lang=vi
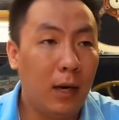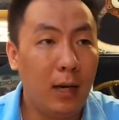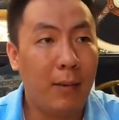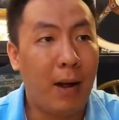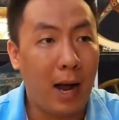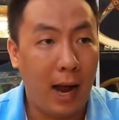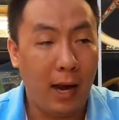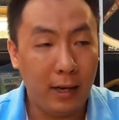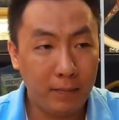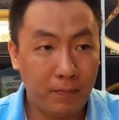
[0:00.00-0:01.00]
khi anh em đặt
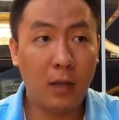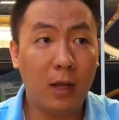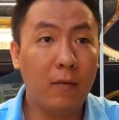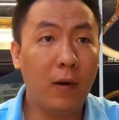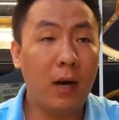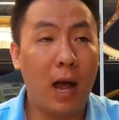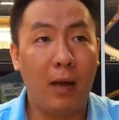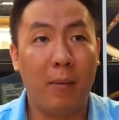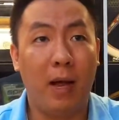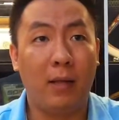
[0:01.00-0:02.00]
hàng á, thì cái vấn
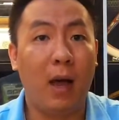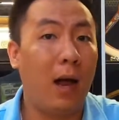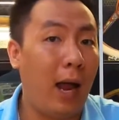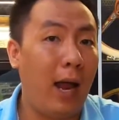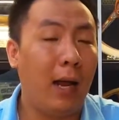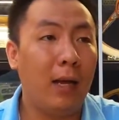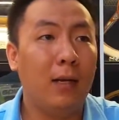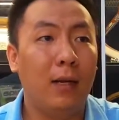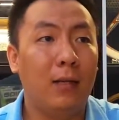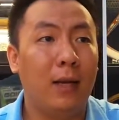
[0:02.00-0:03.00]
đề mà chờ hàng
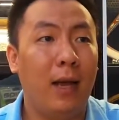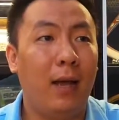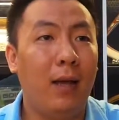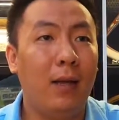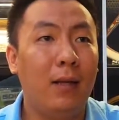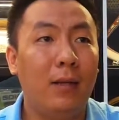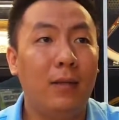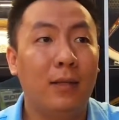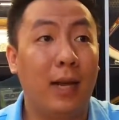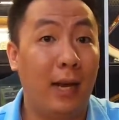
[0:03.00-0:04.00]
á, thì nó sẽ
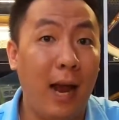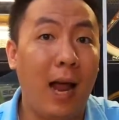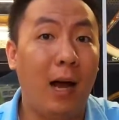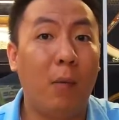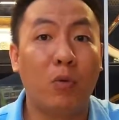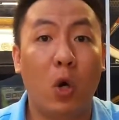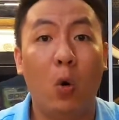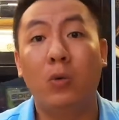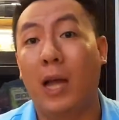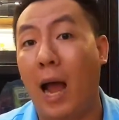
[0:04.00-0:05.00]
xảy ra ở một
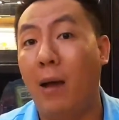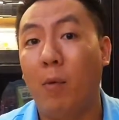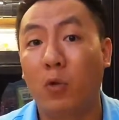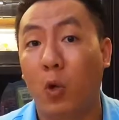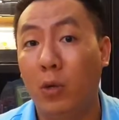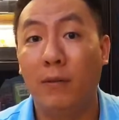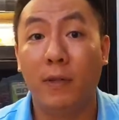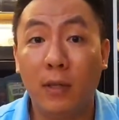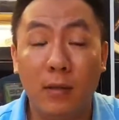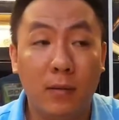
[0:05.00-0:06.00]
số xã, một số địa
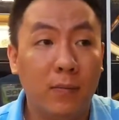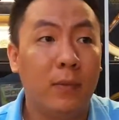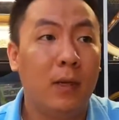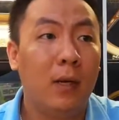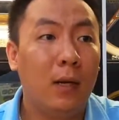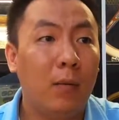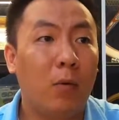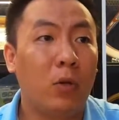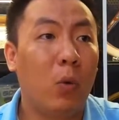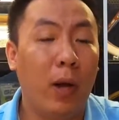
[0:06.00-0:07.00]
phương,
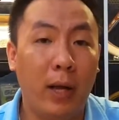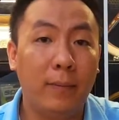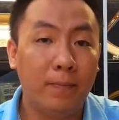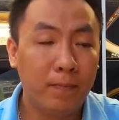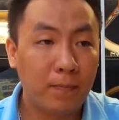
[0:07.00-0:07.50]
một số huyện,